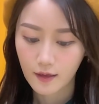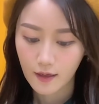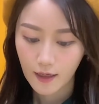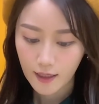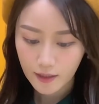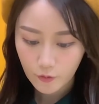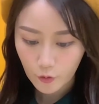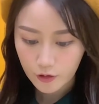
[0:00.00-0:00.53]

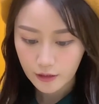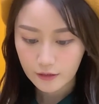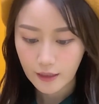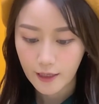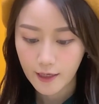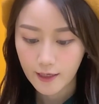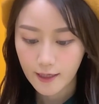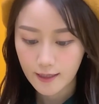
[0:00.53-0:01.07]
背後にい
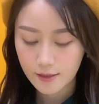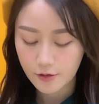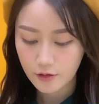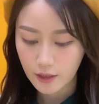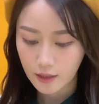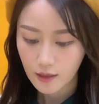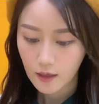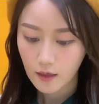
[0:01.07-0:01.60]
たエリアス
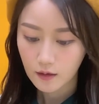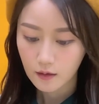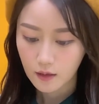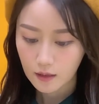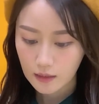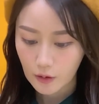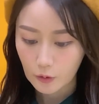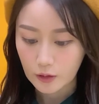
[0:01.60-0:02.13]
に
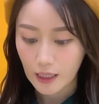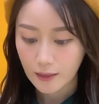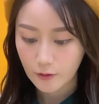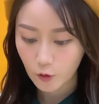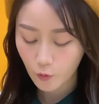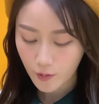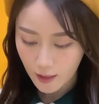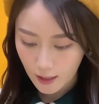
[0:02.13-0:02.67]
肩を抱き
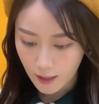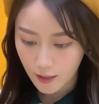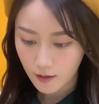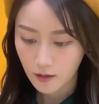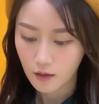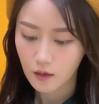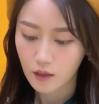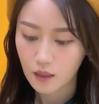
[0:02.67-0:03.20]
留められ「
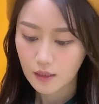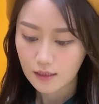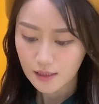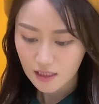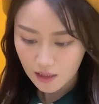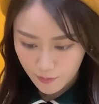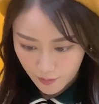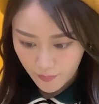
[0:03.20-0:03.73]

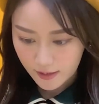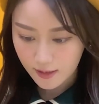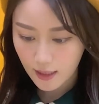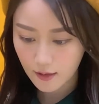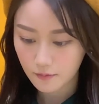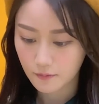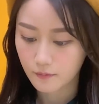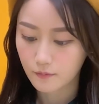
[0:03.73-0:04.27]
すみま
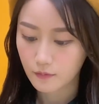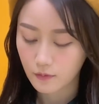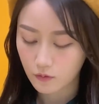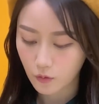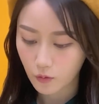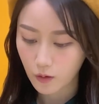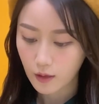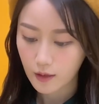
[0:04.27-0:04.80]
せん」
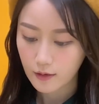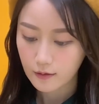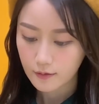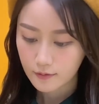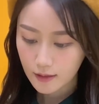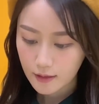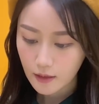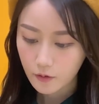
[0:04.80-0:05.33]
と
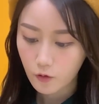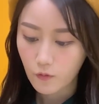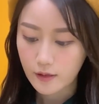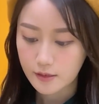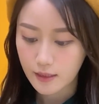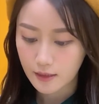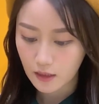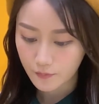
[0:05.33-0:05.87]
七子は
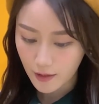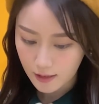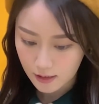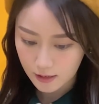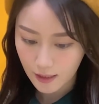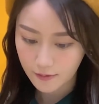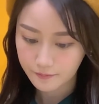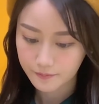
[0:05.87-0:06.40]
赤面
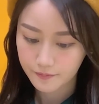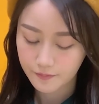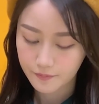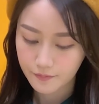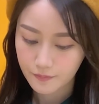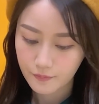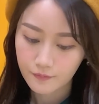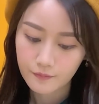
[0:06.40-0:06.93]
した。
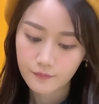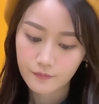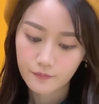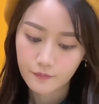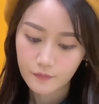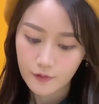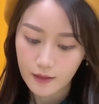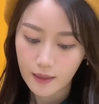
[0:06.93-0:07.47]

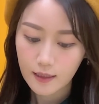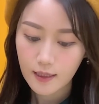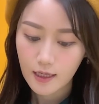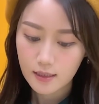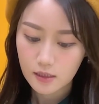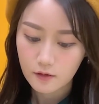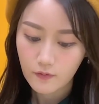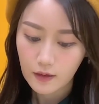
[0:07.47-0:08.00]

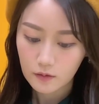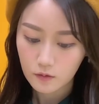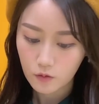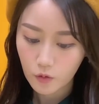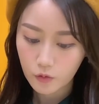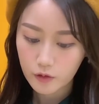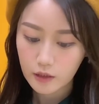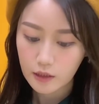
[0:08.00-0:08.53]
エリアスは
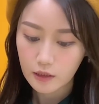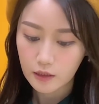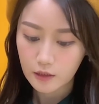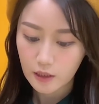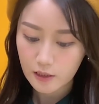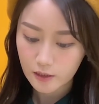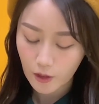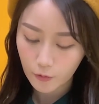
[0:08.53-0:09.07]
特に気
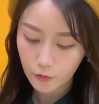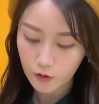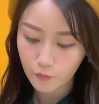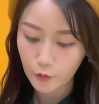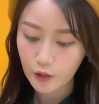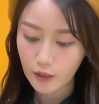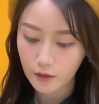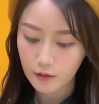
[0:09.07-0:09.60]
にした風
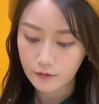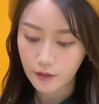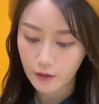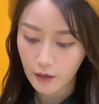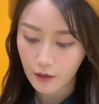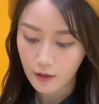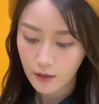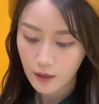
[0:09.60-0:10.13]
もなかった
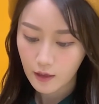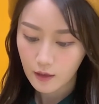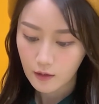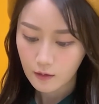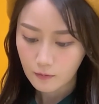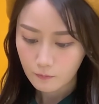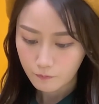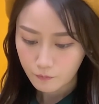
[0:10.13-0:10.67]
が、
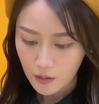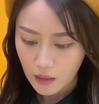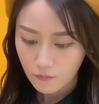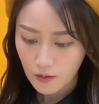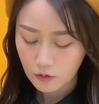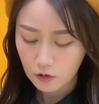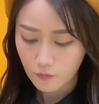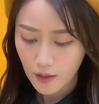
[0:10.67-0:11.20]
迷
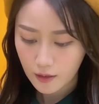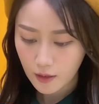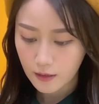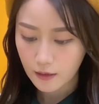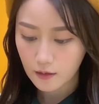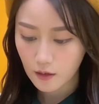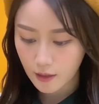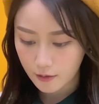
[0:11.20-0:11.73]
惑ばか
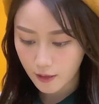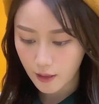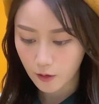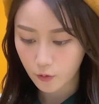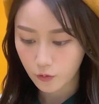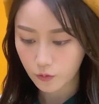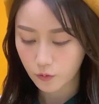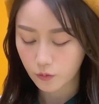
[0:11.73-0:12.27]
りかけてい
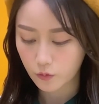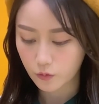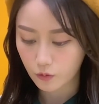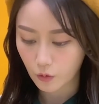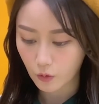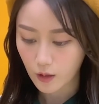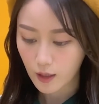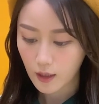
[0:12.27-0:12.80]
る
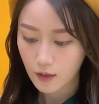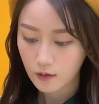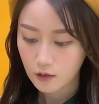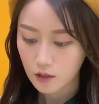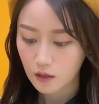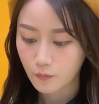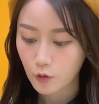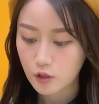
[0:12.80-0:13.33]
と
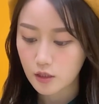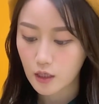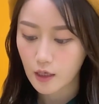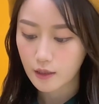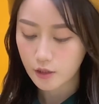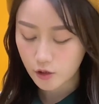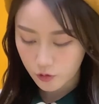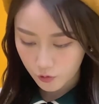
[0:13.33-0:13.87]
気持ちが
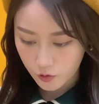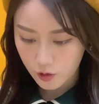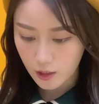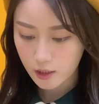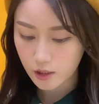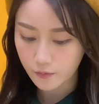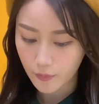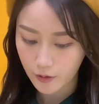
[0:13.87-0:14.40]
萎縮し
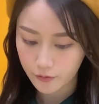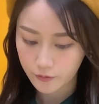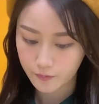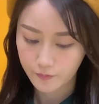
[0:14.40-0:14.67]
てしまう。